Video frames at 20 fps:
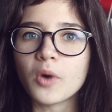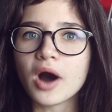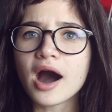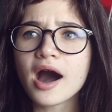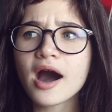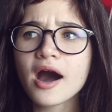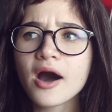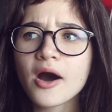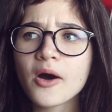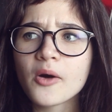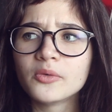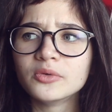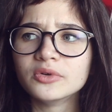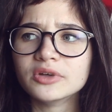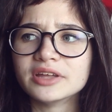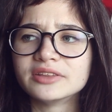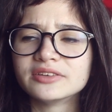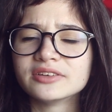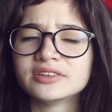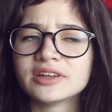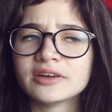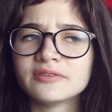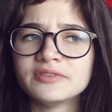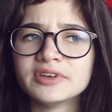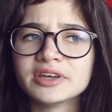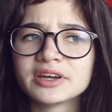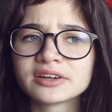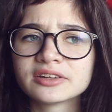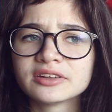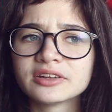вау, это,
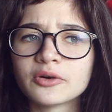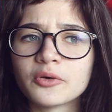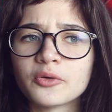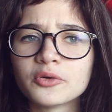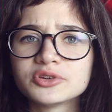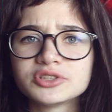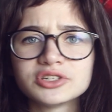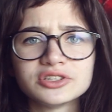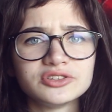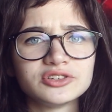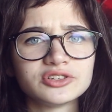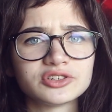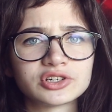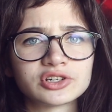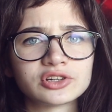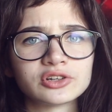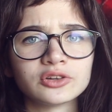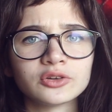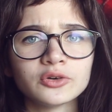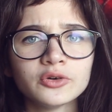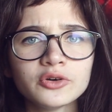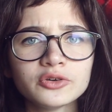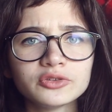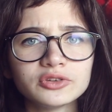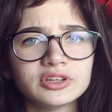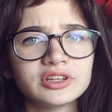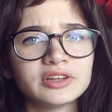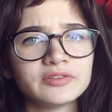наверное, очень тяжело, ты,